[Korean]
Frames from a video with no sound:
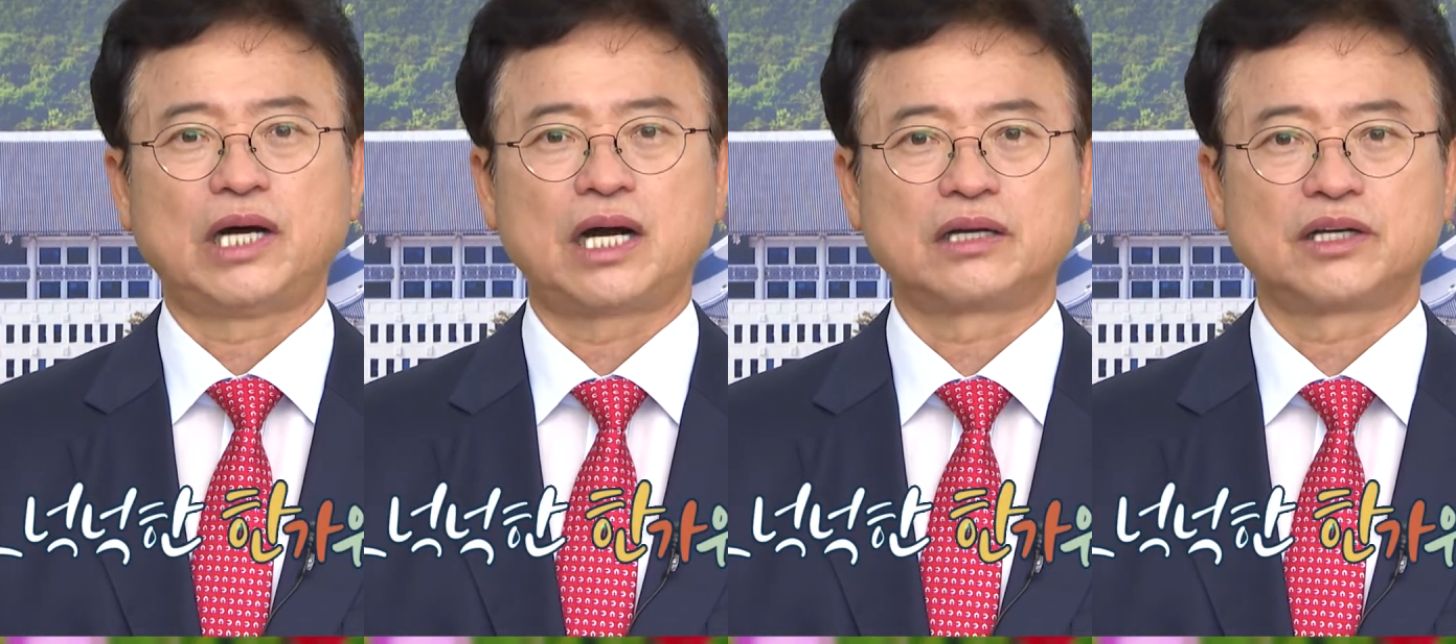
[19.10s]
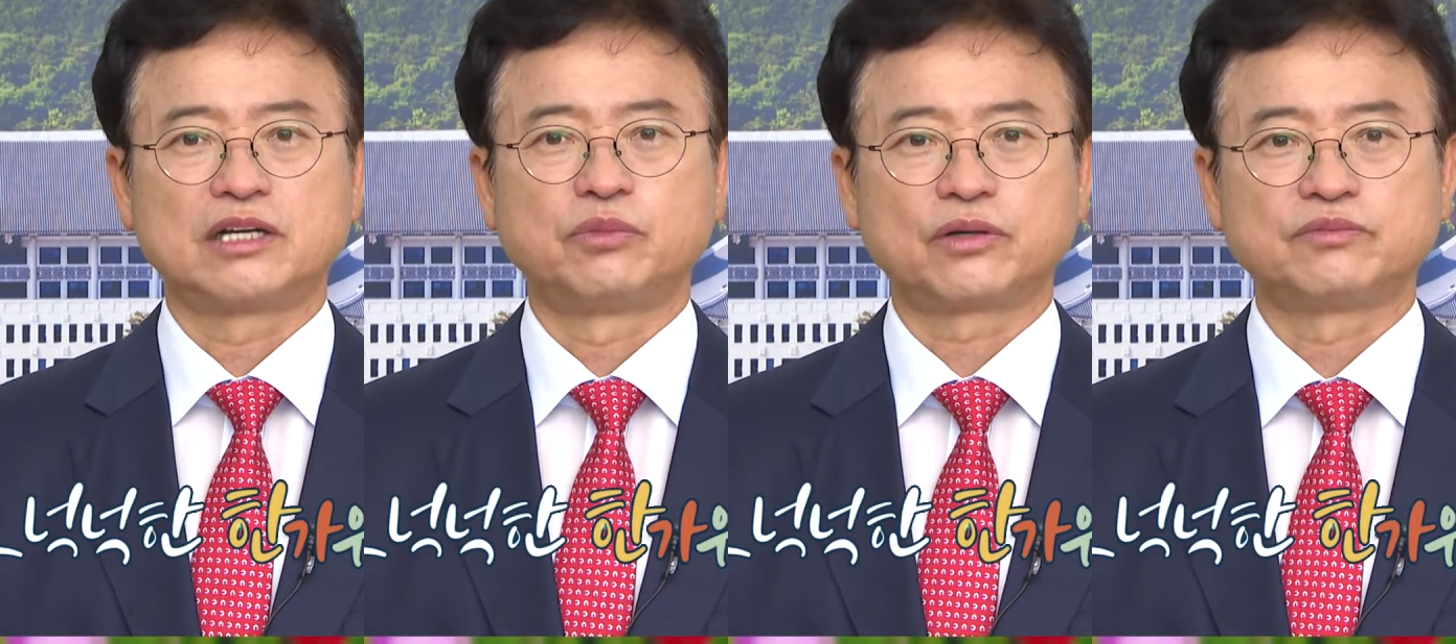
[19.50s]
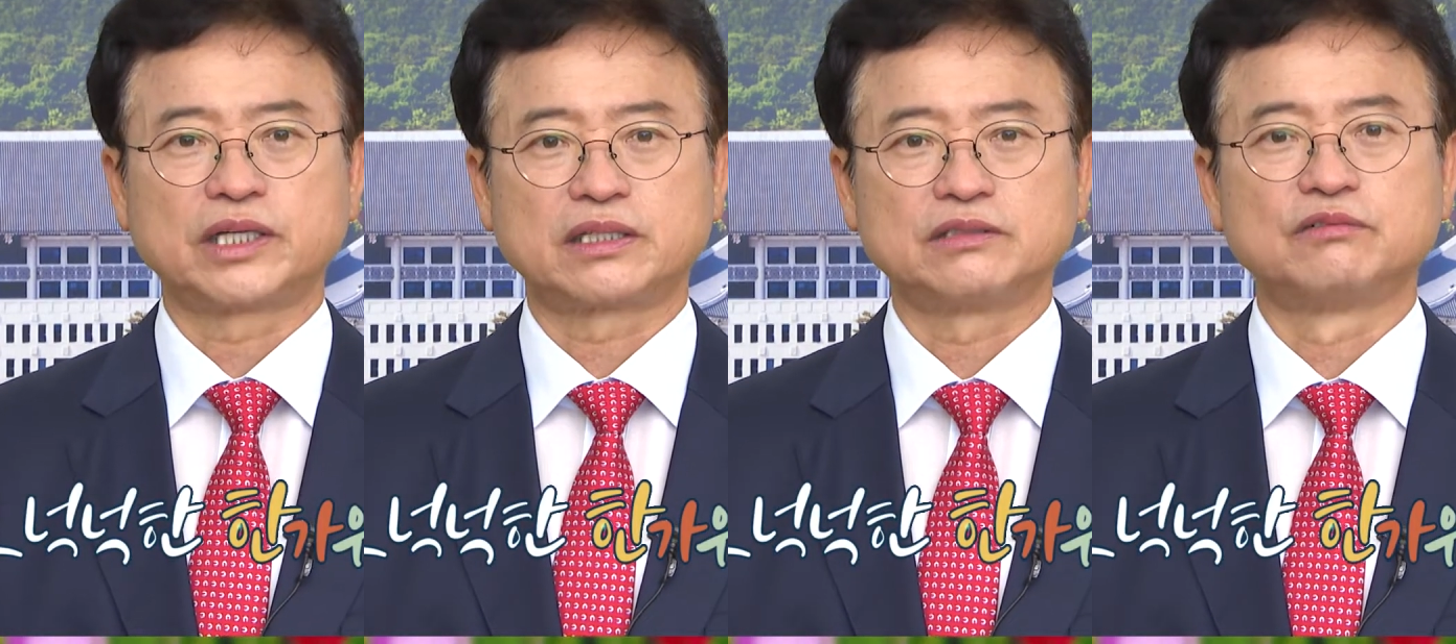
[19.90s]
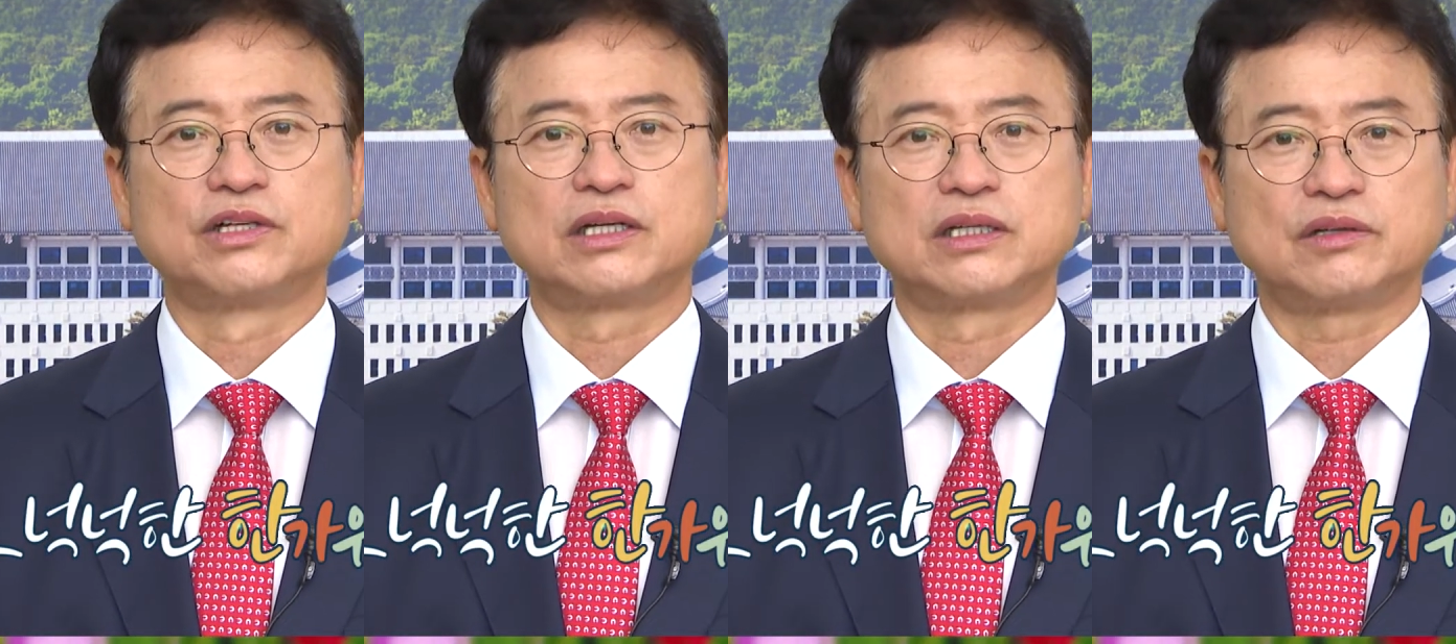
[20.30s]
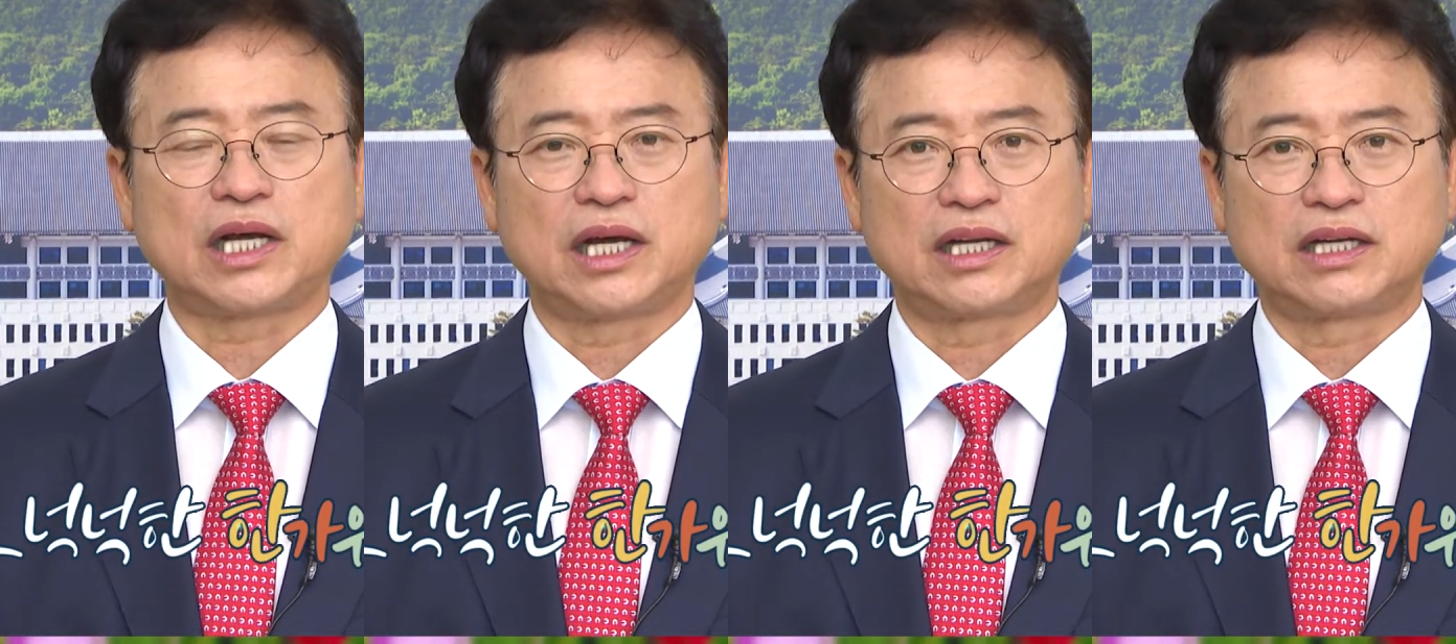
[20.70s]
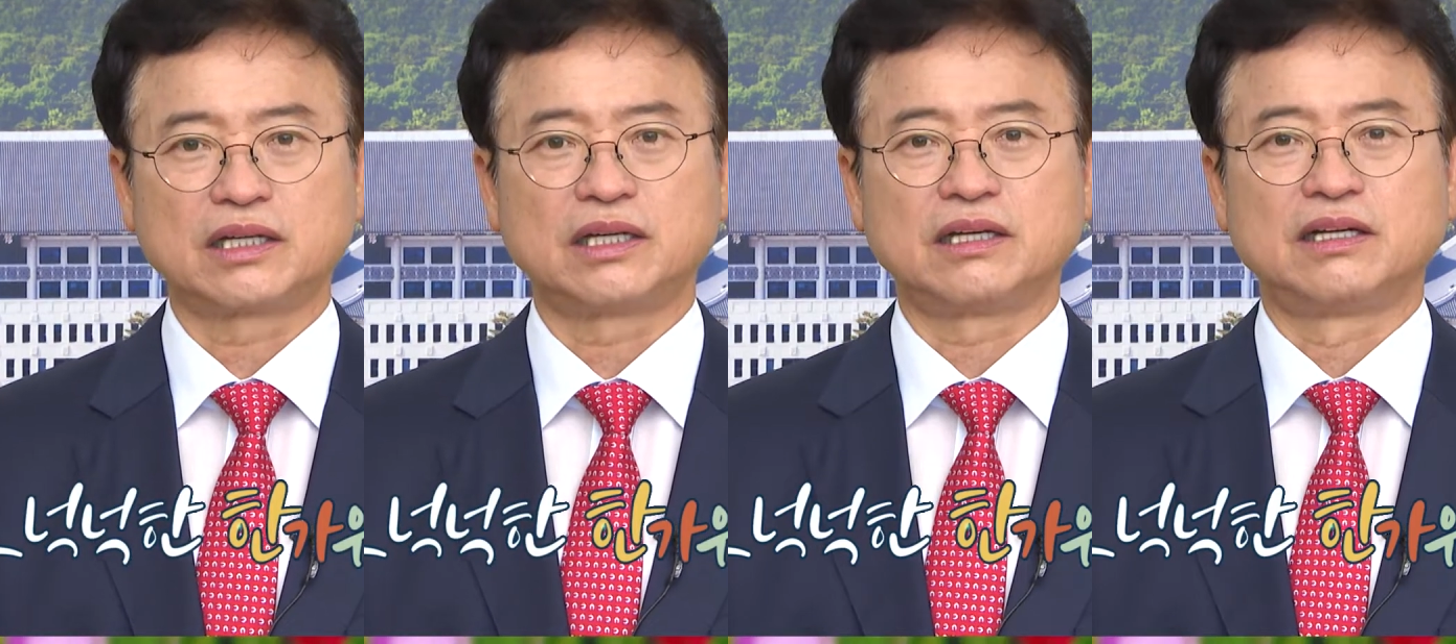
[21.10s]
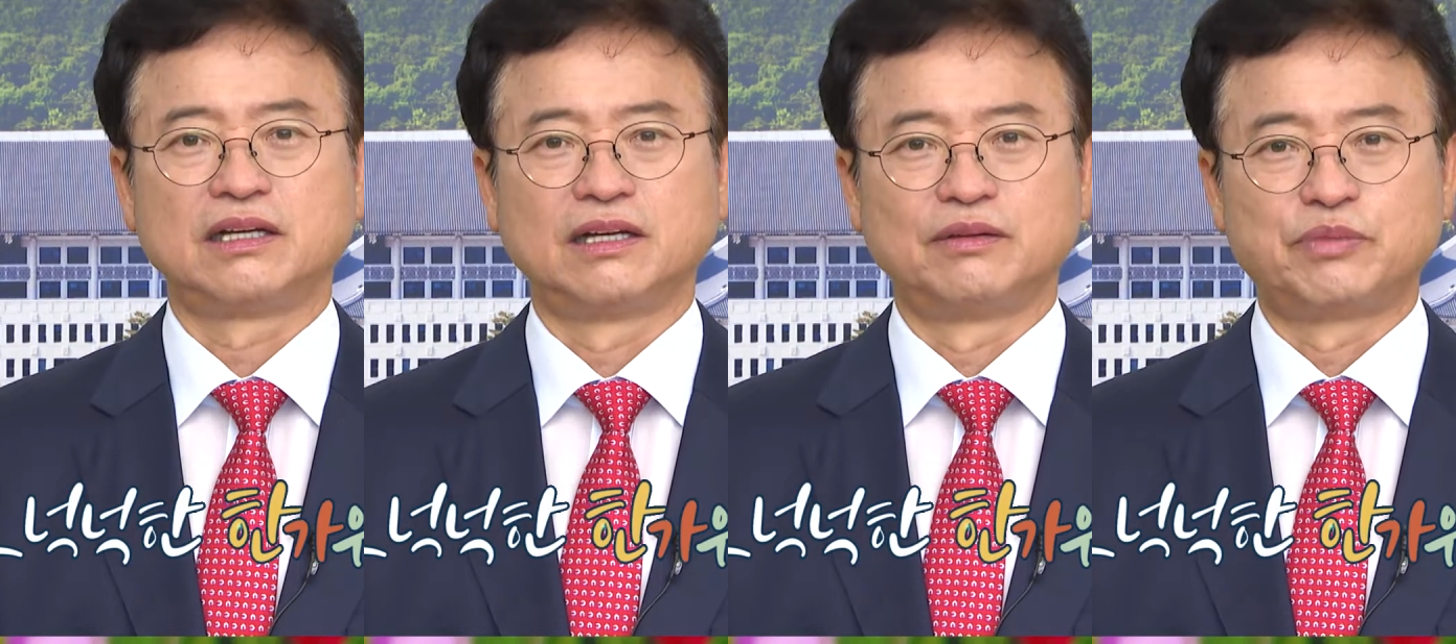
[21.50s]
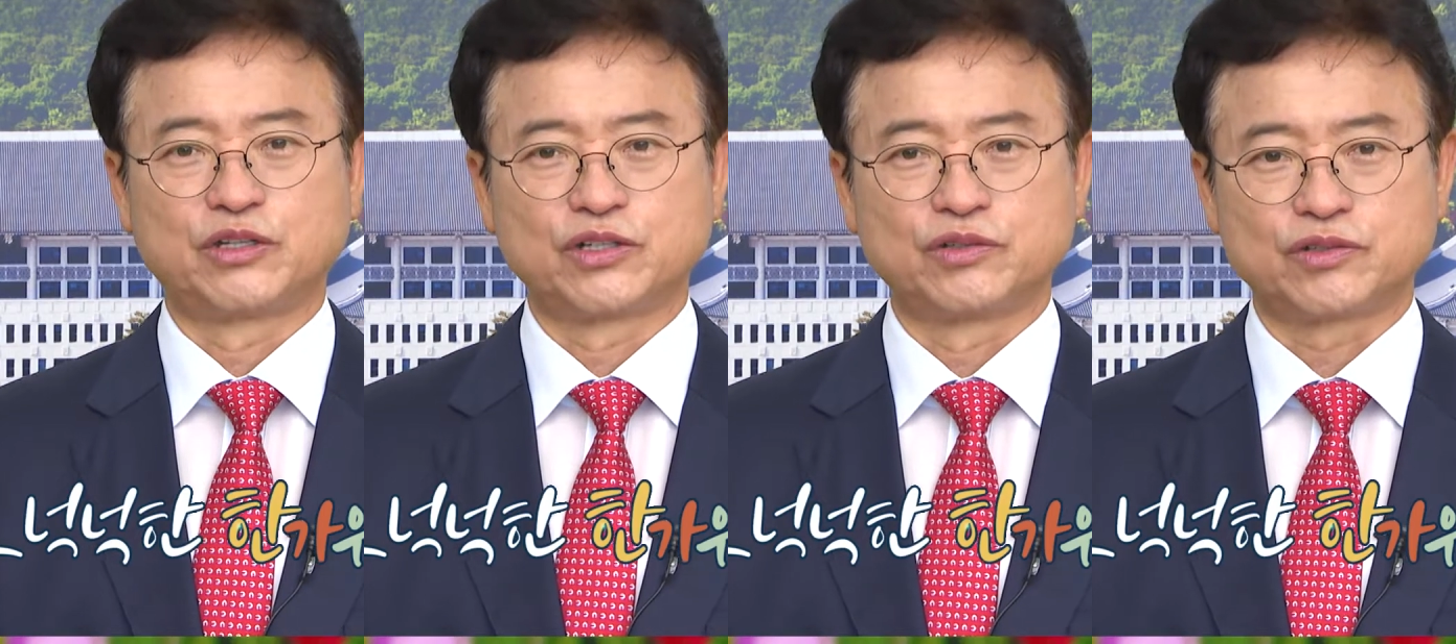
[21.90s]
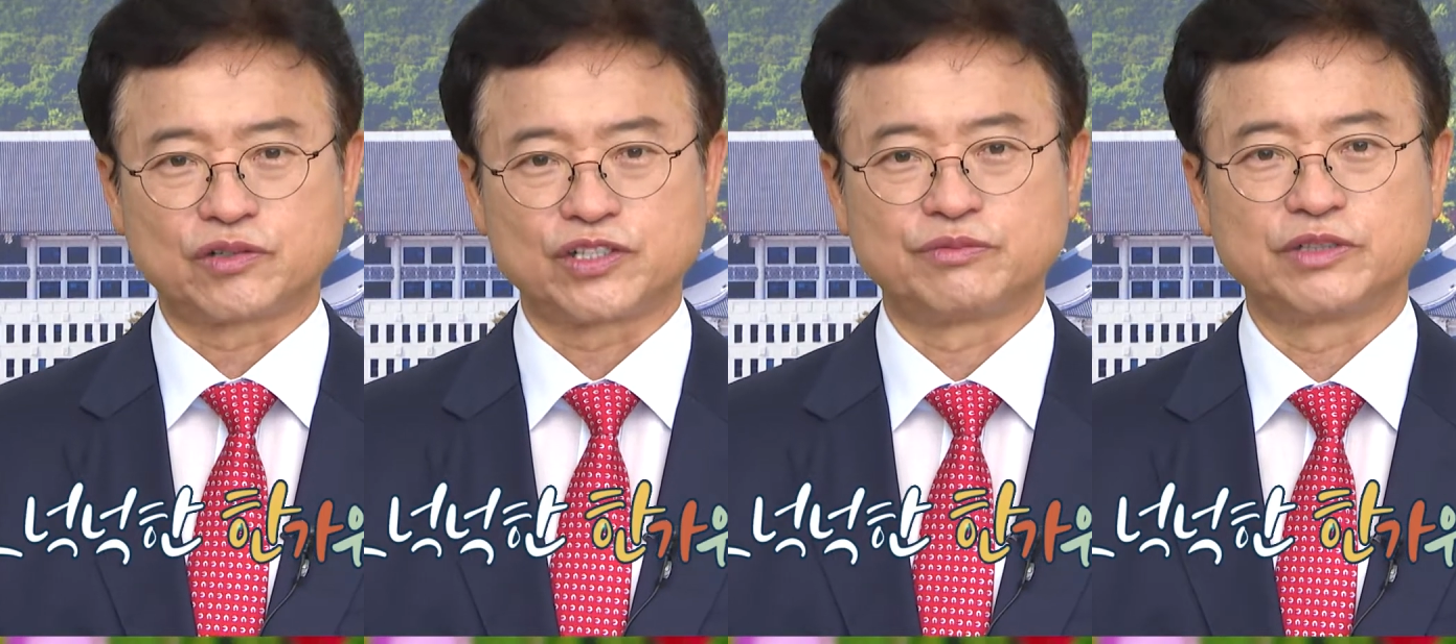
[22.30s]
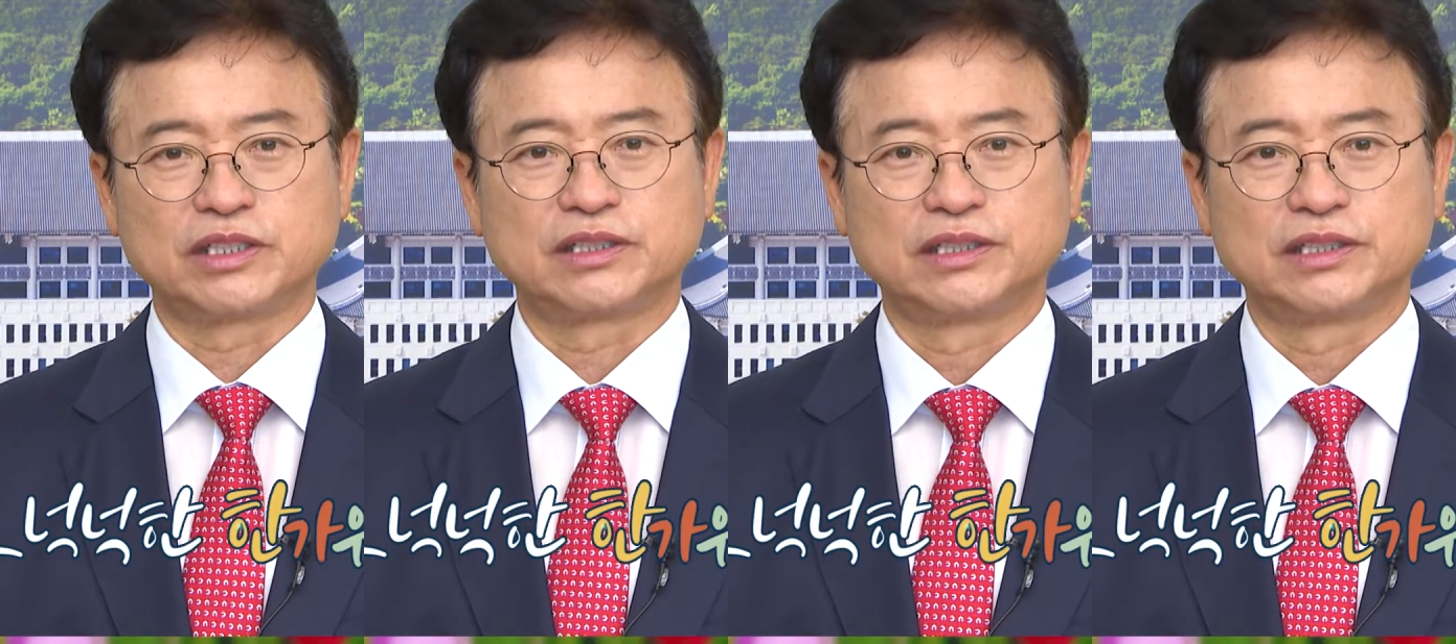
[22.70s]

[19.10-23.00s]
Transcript: 한가위 보름달은 우리를 환하게 비춰줄 것입니다.